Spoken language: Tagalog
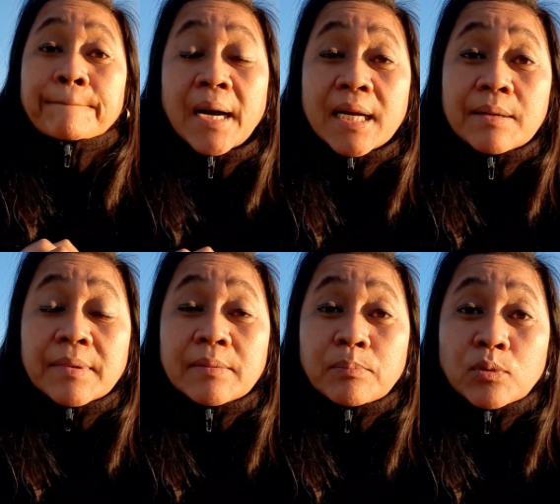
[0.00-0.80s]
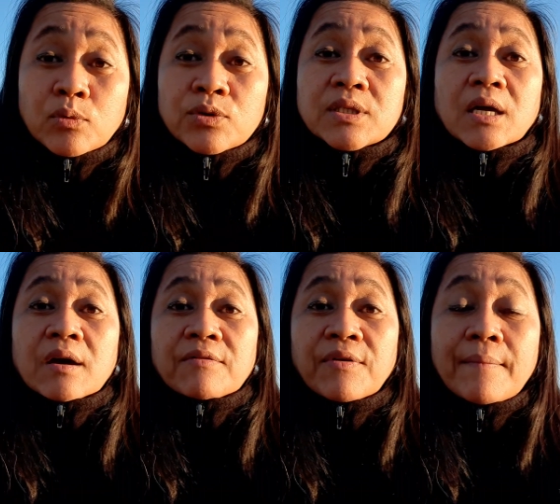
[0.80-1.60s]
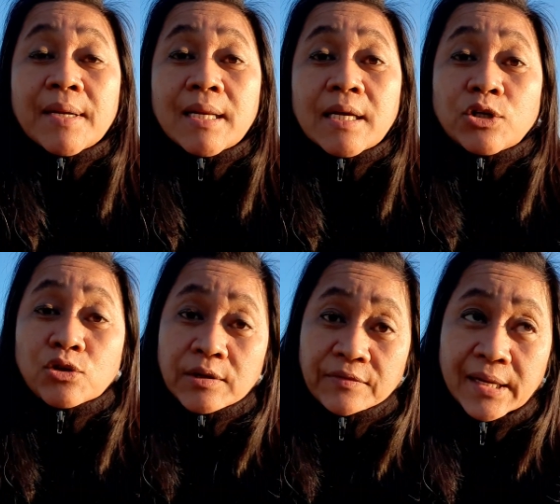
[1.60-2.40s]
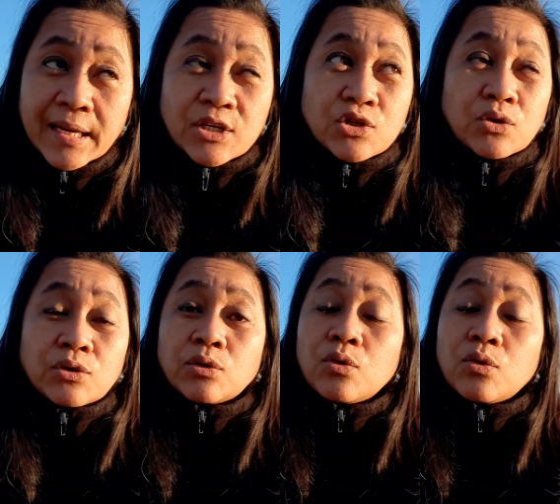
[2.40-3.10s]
Para man po sa family unification,